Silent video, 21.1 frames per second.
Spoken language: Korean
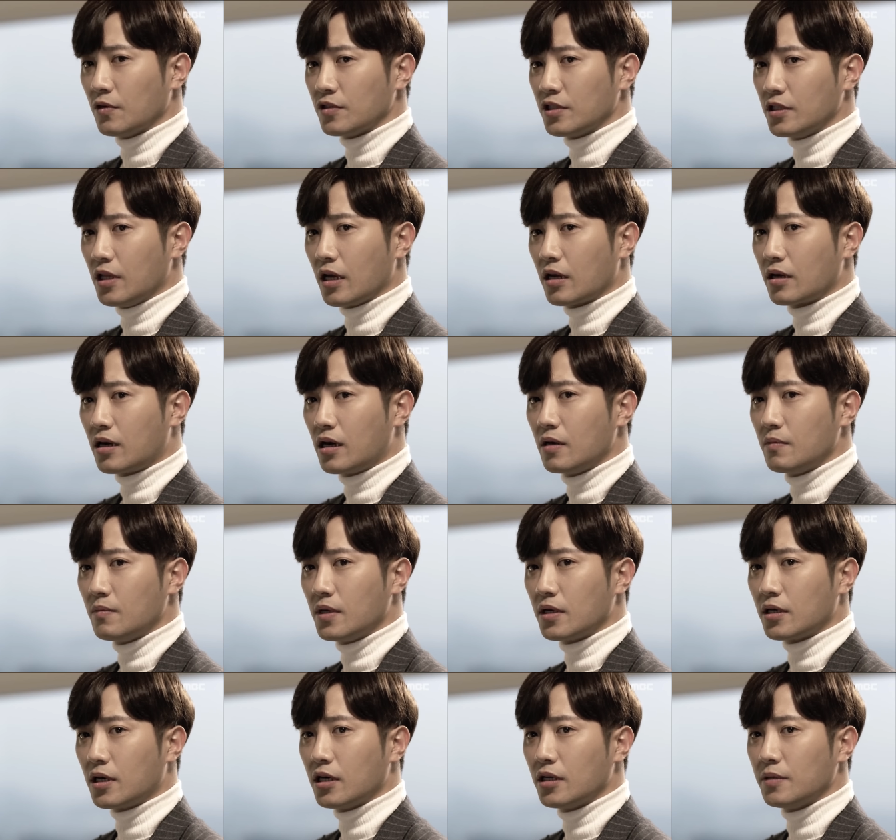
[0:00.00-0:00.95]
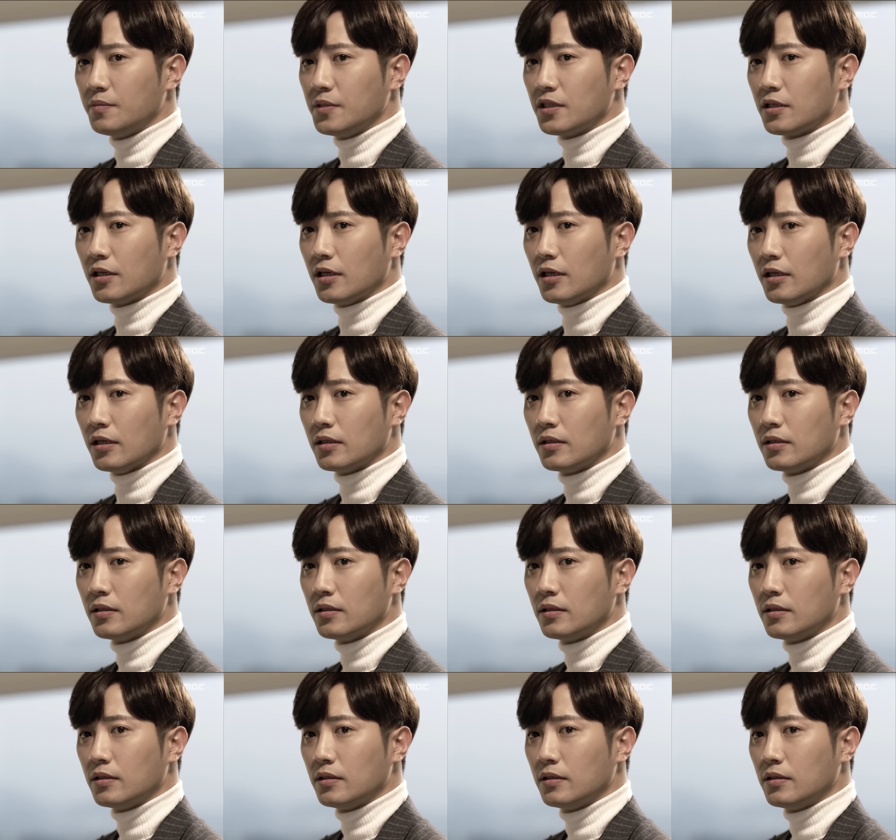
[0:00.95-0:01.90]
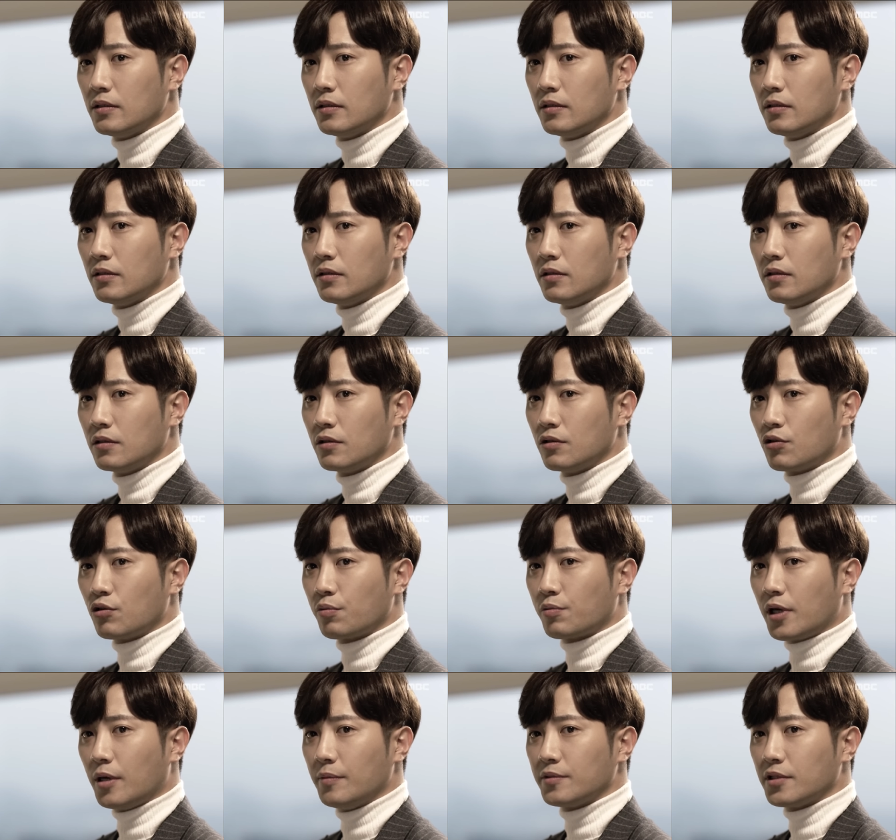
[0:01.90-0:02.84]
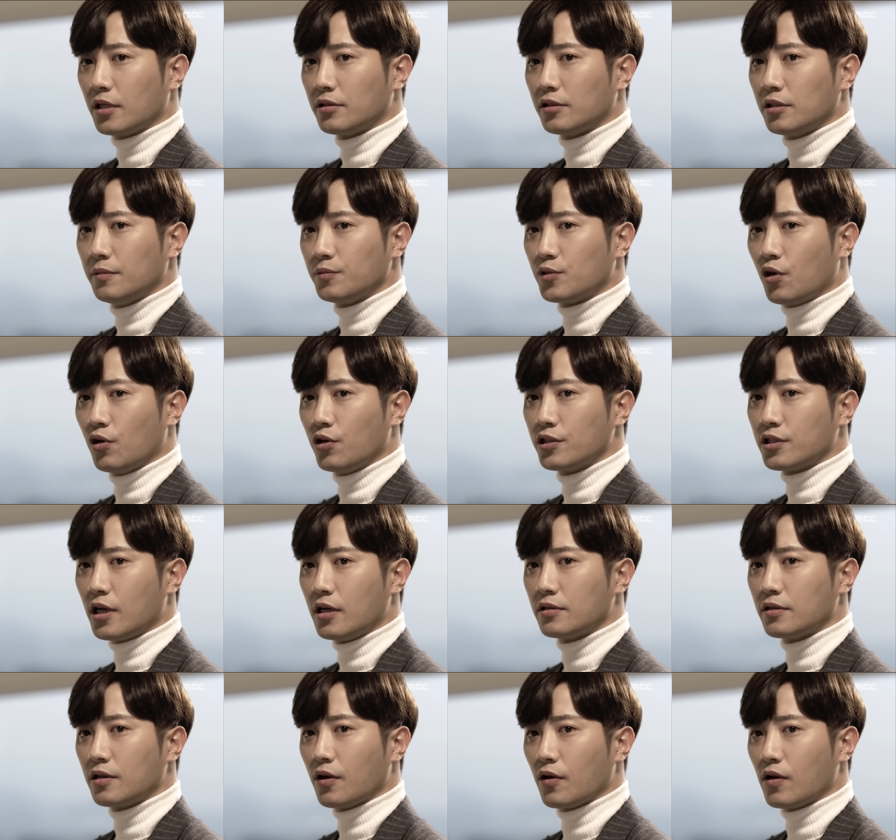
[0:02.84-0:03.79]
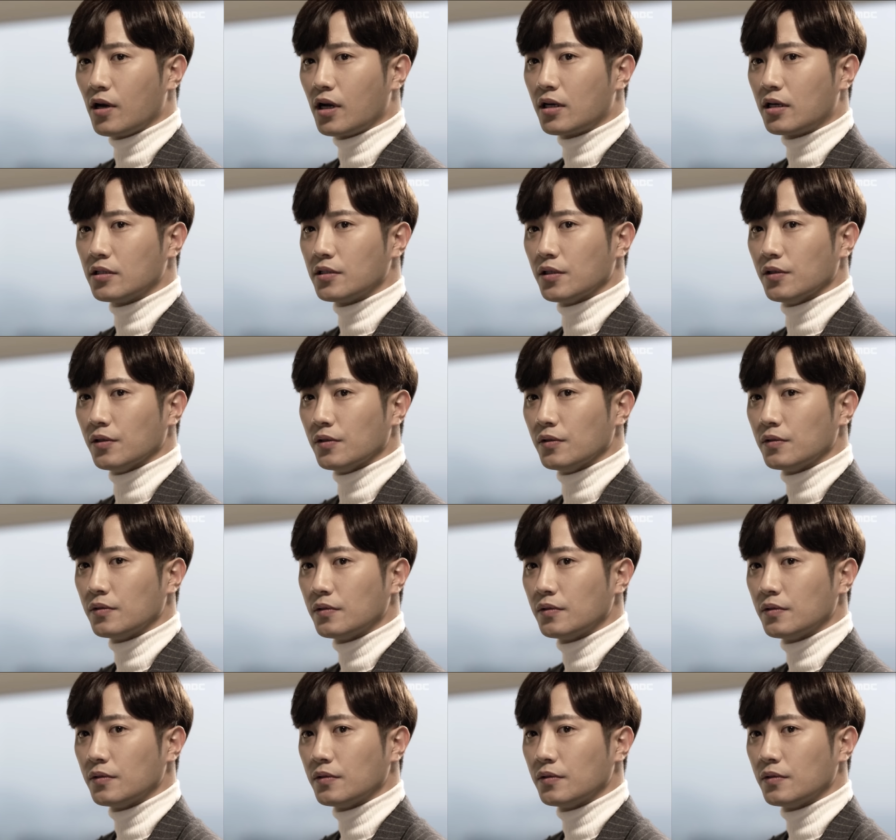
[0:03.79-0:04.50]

어디 내 칼만 칼입니까? 그룹 감사팀 정의사한테 연락하세요.